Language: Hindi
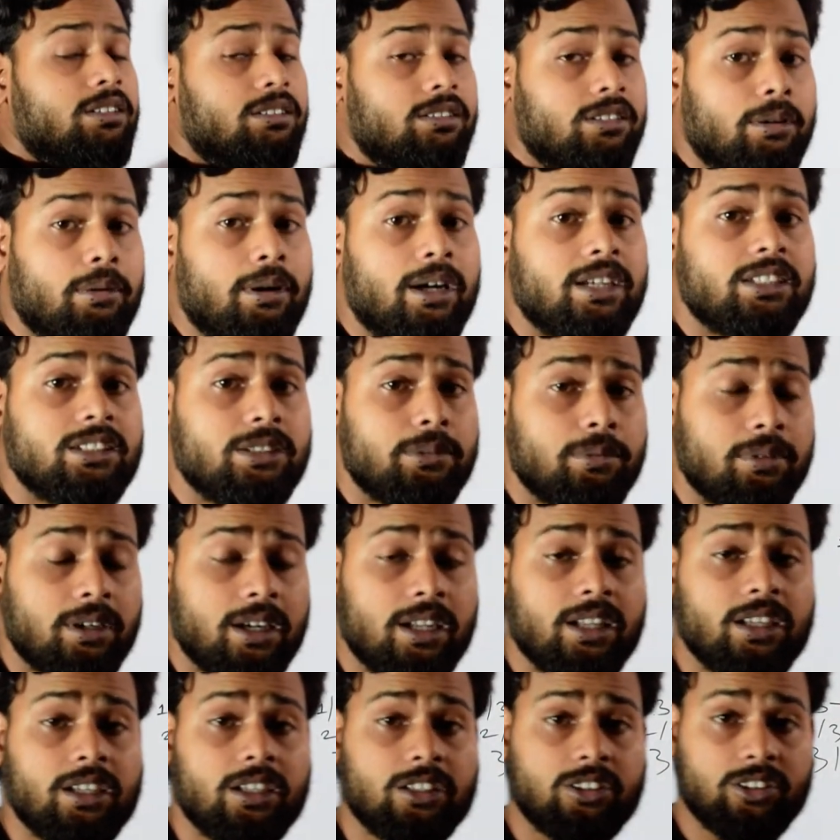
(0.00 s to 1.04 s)
डिवाइड जब
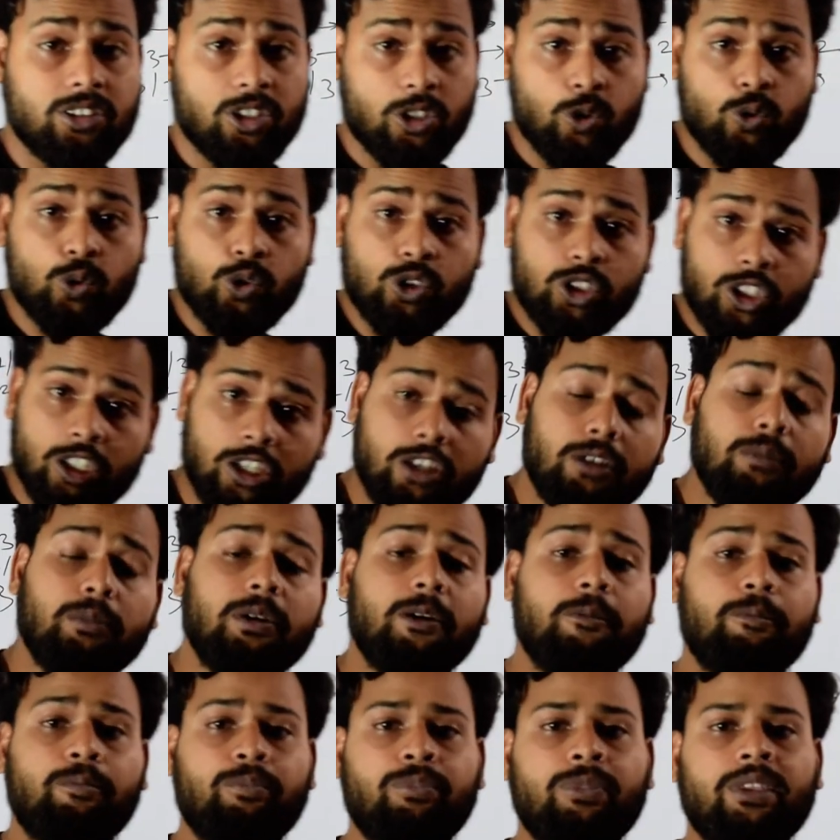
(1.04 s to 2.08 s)
करेंगे थ्री को थ्री में
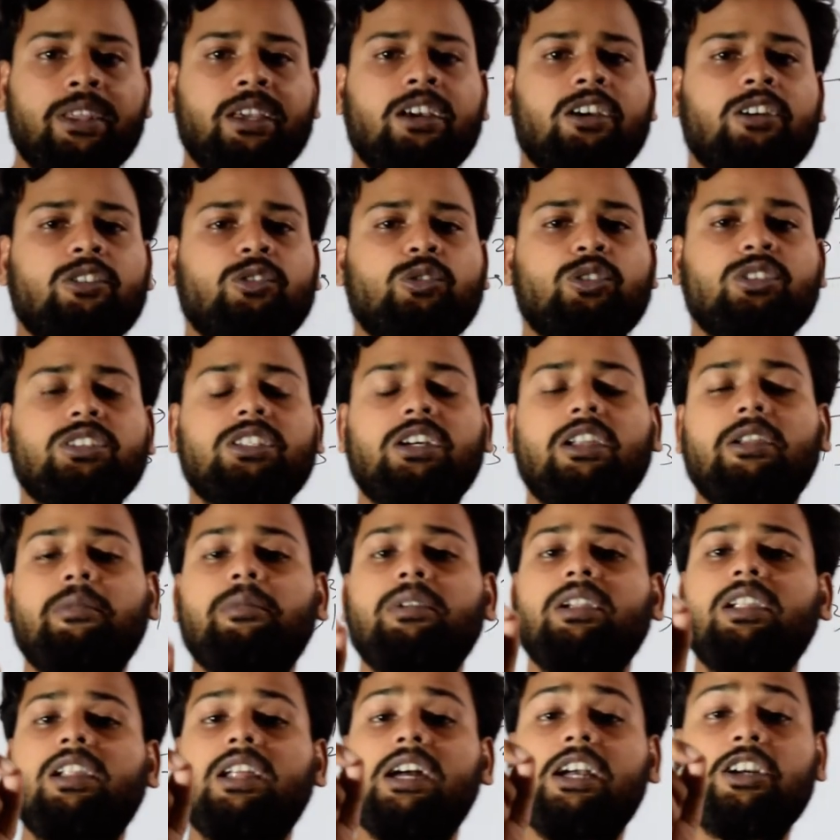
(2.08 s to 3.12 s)
तो इसका
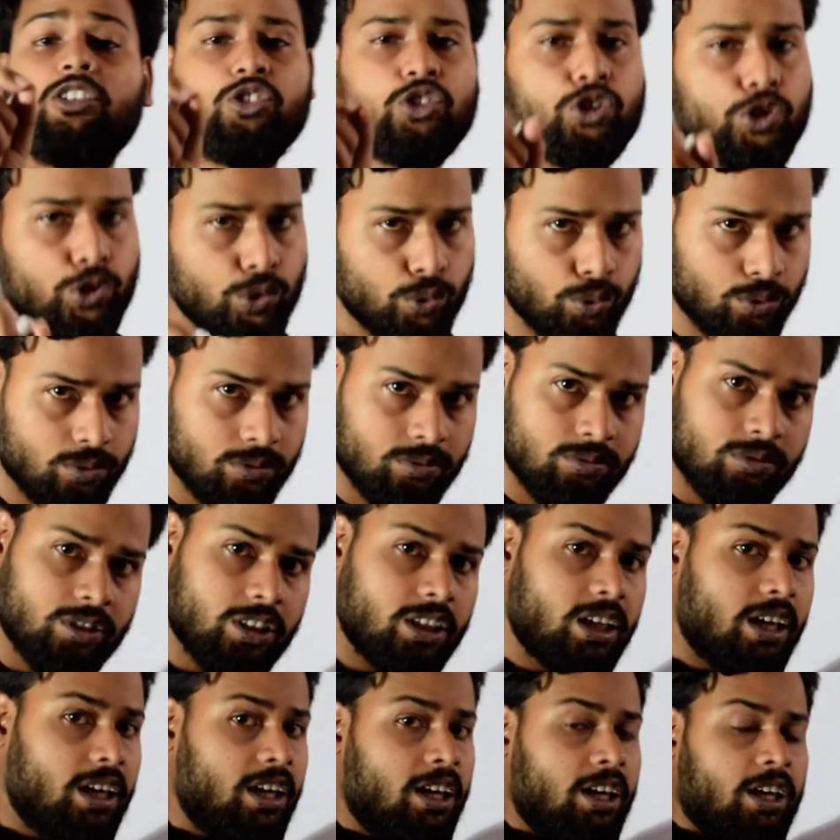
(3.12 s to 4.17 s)
रिमाइंडर आएगा जीरो ठीक है